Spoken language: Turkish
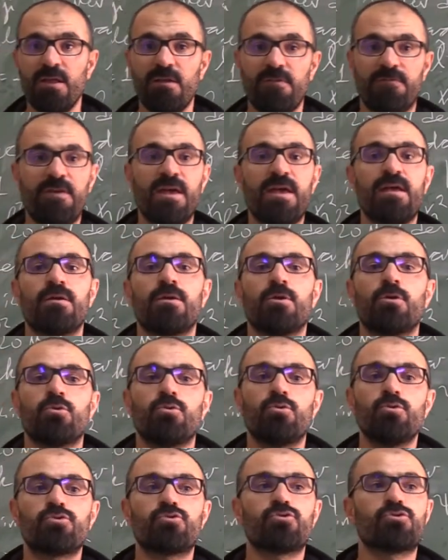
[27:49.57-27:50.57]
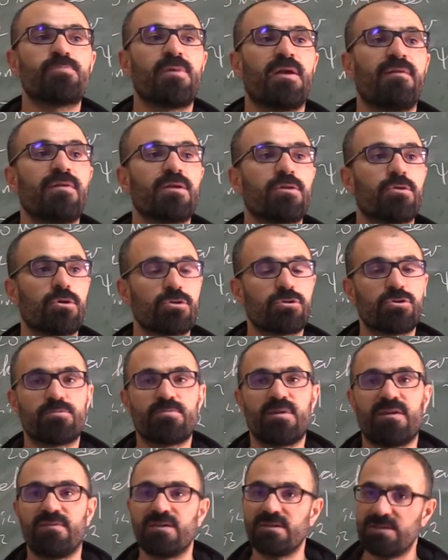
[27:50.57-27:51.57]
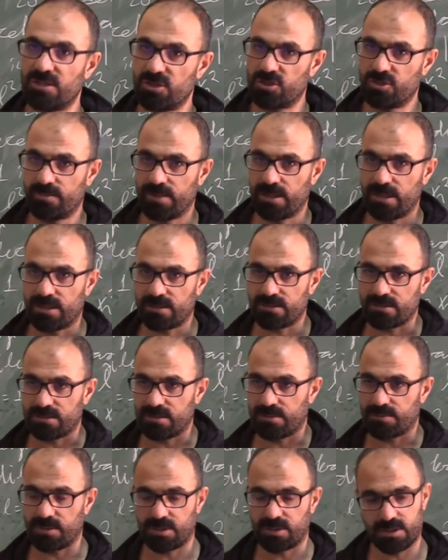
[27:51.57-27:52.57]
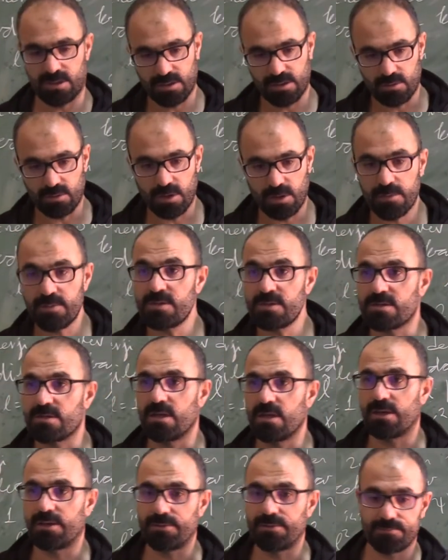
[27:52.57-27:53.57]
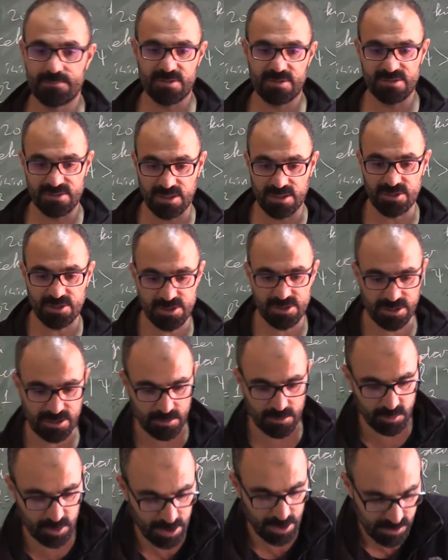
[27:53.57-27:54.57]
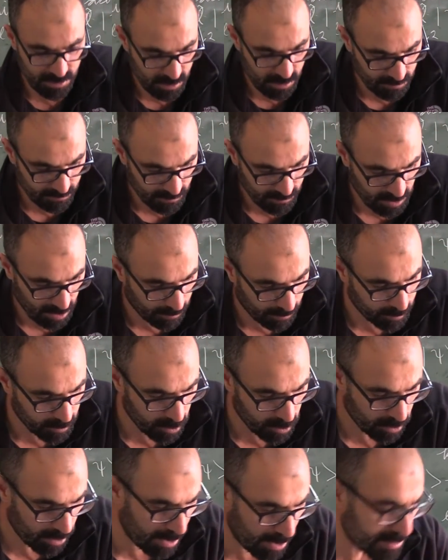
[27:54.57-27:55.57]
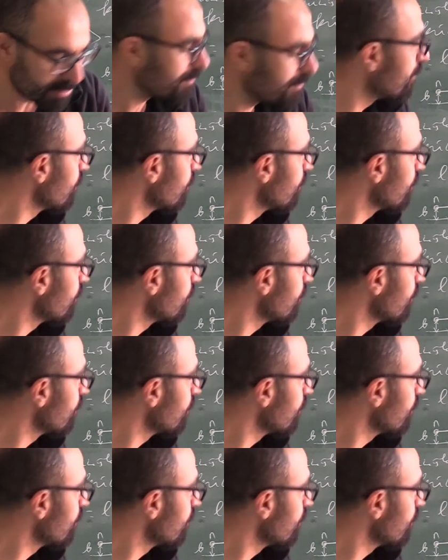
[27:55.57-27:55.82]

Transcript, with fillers: Ve 300 mevlik, 400 mevlik saçmalar da tabii ki olabilir yani. Hızlandırıcılarda bunlar yapılıyorlar.